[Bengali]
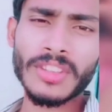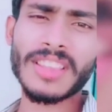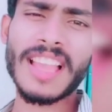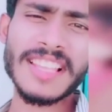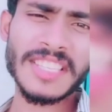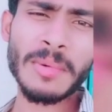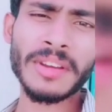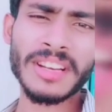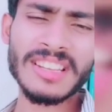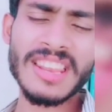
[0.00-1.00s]
নিয়ে
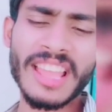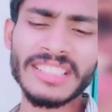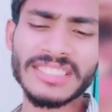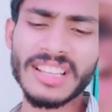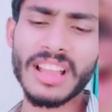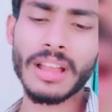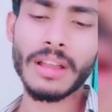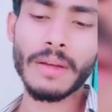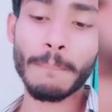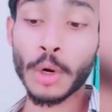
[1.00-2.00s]
জানবো তার
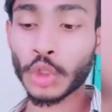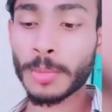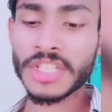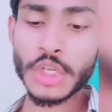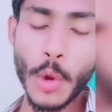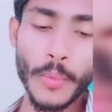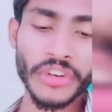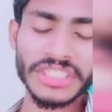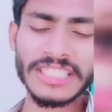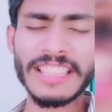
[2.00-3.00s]
আসল পরিচয়
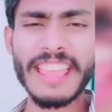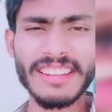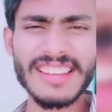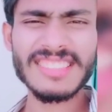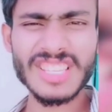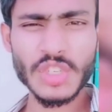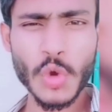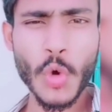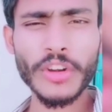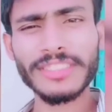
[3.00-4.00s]
কোথায় থাকেন কি
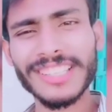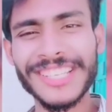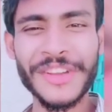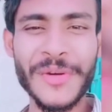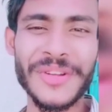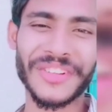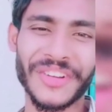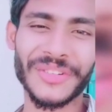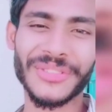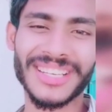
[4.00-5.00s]
করেন তার বয়স
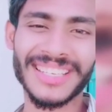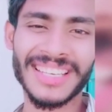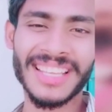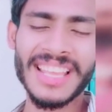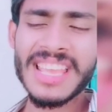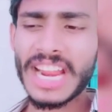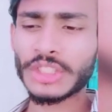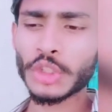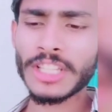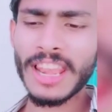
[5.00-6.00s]
কত কার
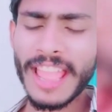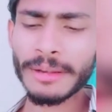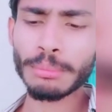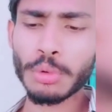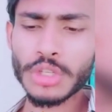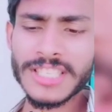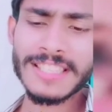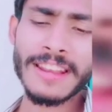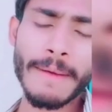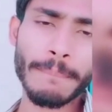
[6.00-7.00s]
সাথে রিলেশন করেন
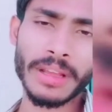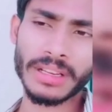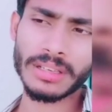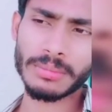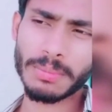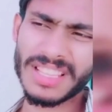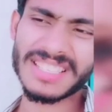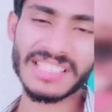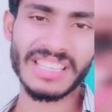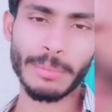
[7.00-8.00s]
কত টাকা ইনকাম
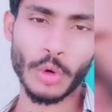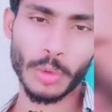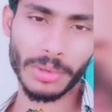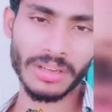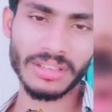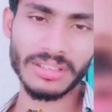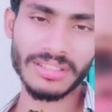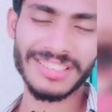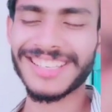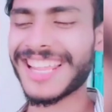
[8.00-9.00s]
করেন এবং আরও
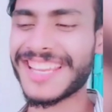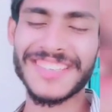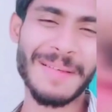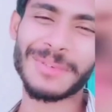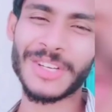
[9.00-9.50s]
জানা অজানা